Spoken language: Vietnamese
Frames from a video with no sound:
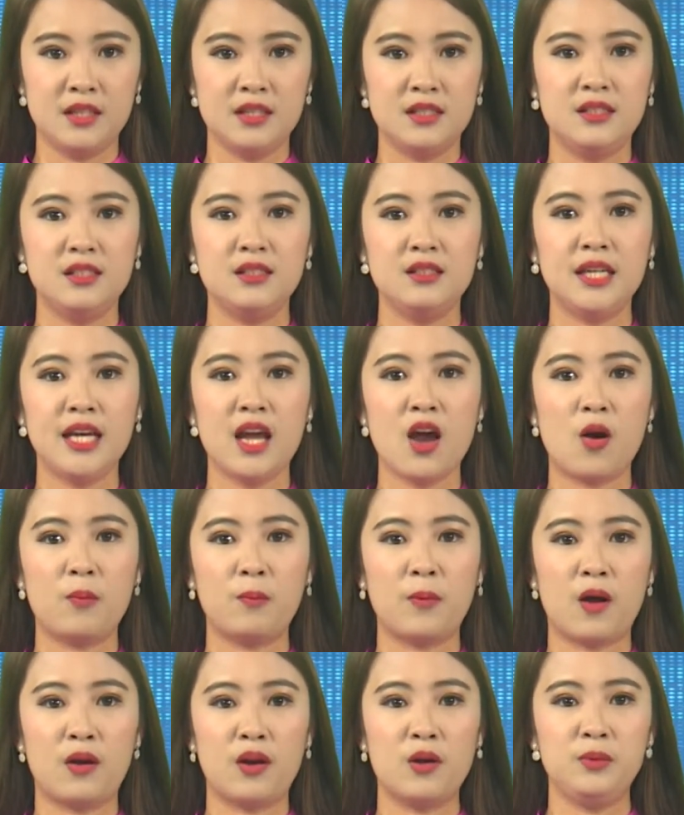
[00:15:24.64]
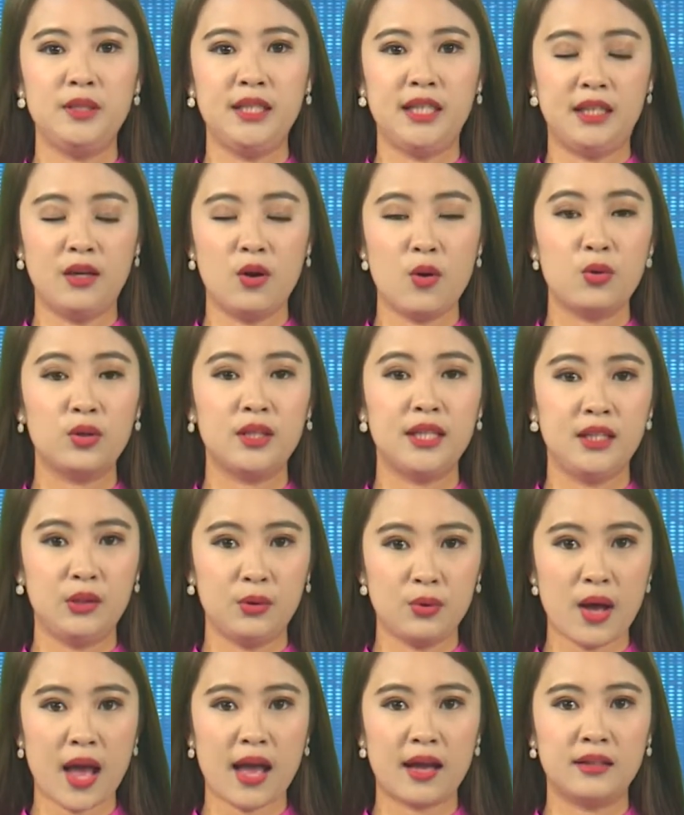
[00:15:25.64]
Dự kỳ họp có đồng chí Hồ Thị Thu
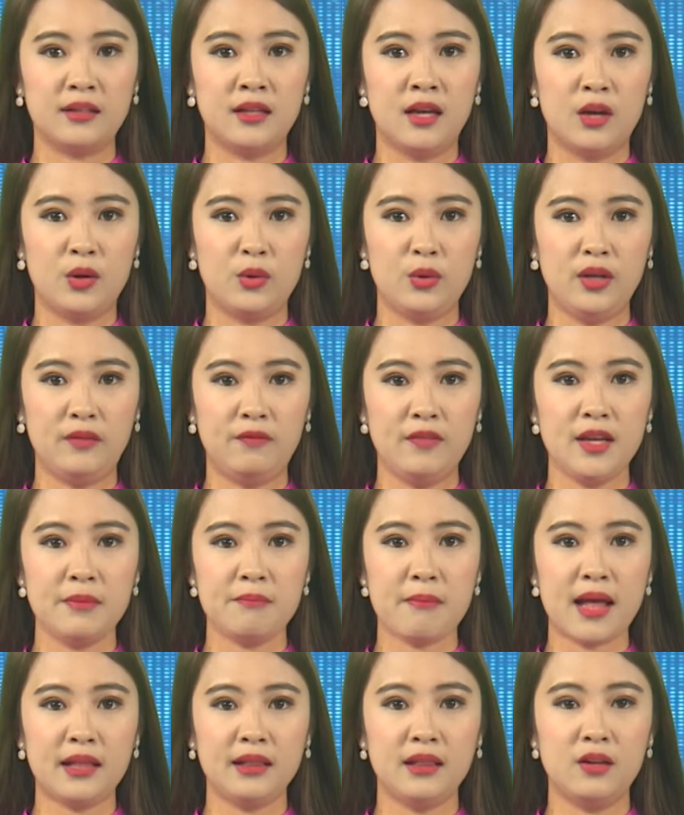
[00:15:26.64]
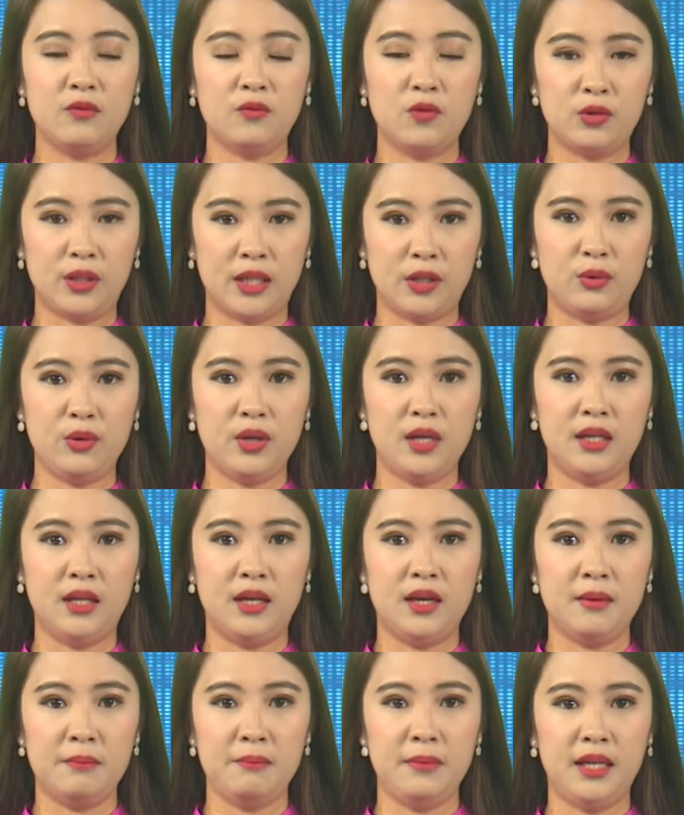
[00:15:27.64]
Hằng, Ủy viên Ban Thường vụ Tỉnh ủy,
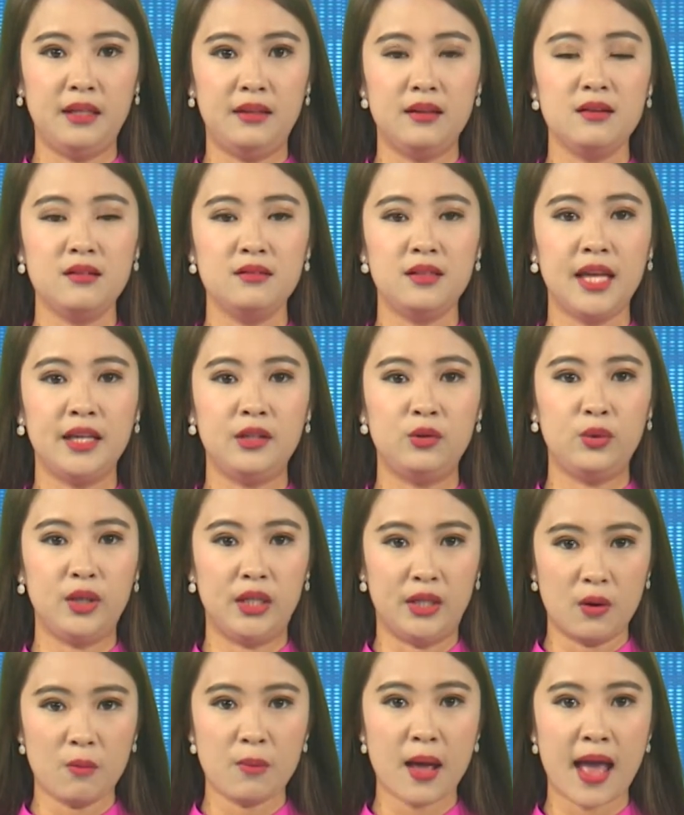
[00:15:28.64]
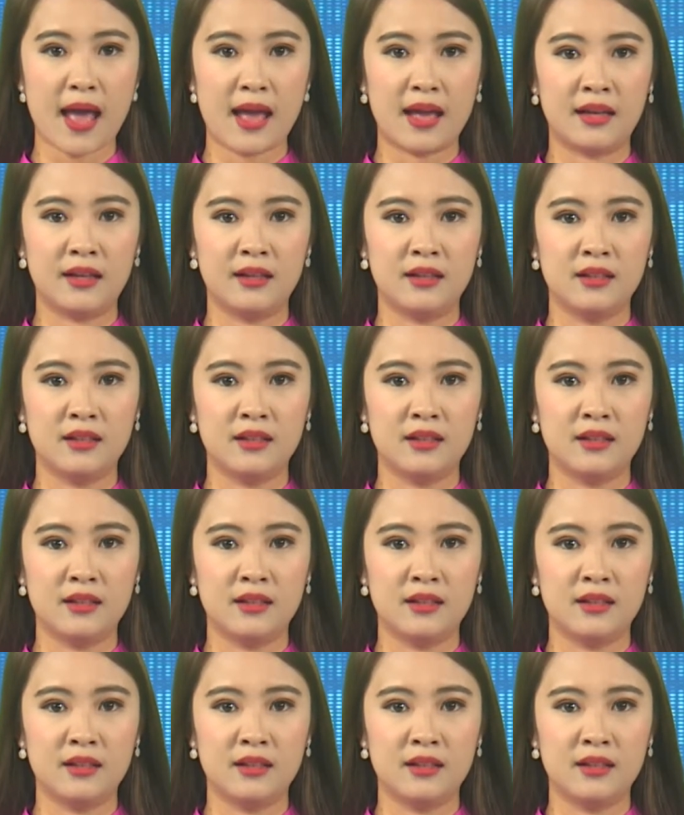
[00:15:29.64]
Bí thư Thành ủy Đông Hà.